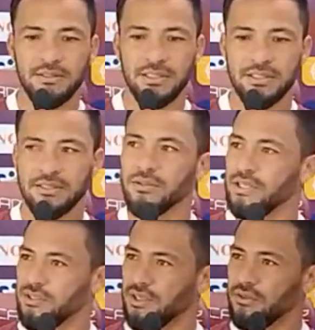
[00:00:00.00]
né? São
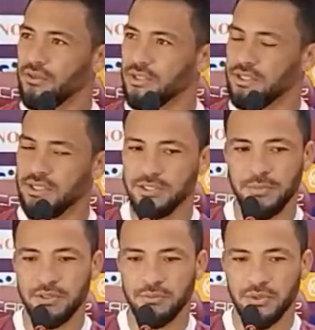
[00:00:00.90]
grandes jogadores, né?
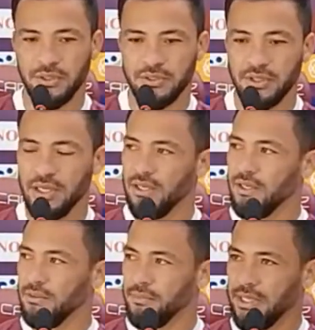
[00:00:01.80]
Respeito muito.
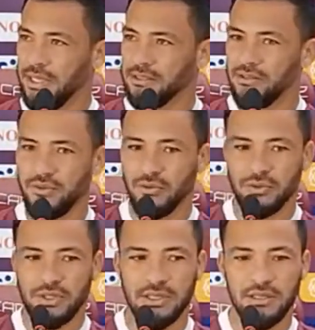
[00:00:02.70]
Mas eu fui
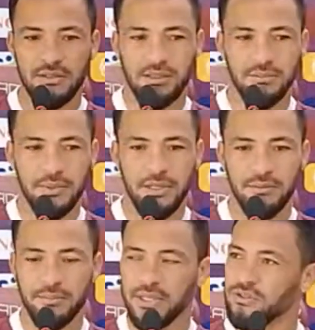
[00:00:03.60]
contratado aqui
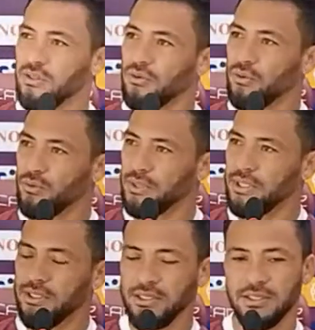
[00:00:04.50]
para ajudar o clube,
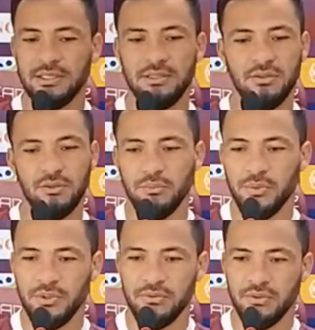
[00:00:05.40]
né? E todo o
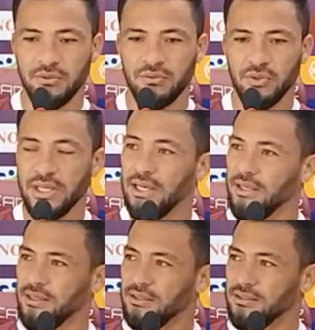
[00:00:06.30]
apoio vou, vou dar a
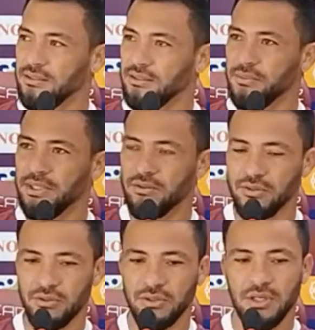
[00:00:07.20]
eles e também
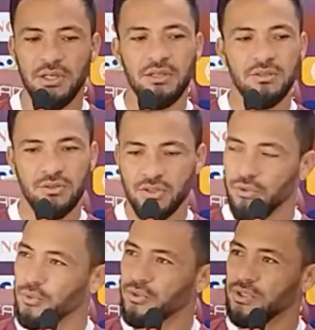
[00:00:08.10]
quando surgir a
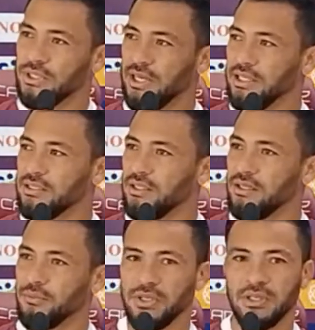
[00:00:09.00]
oportunidade
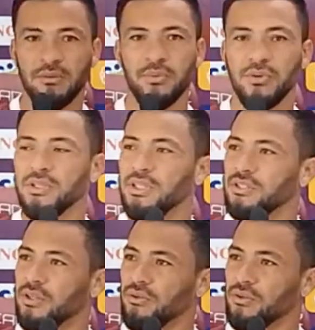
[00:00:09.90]
é poder estar tá pronto e
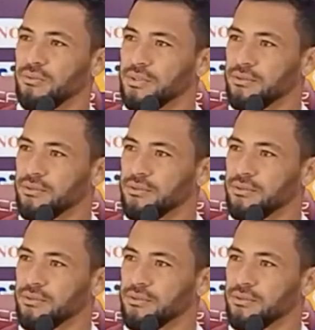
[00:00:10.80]
ajudar o clube.